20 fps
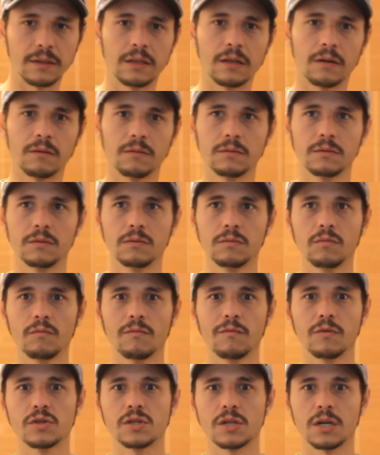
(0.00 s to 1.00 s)
Então
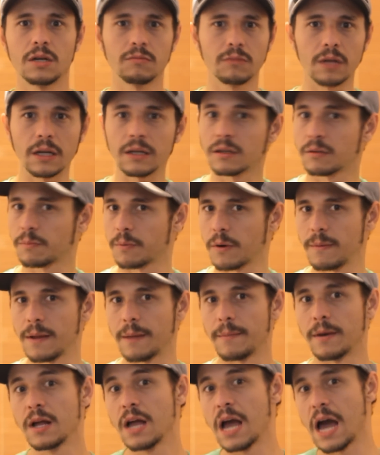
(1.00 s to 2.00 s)
não, você não tem tanto
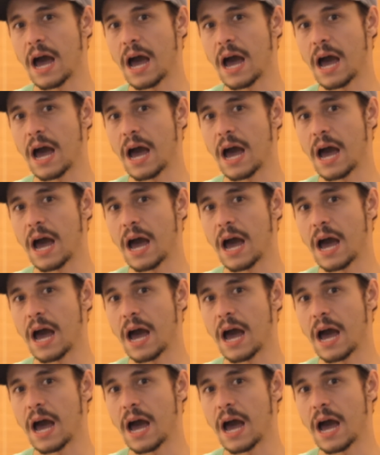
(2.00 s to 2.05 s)
problema.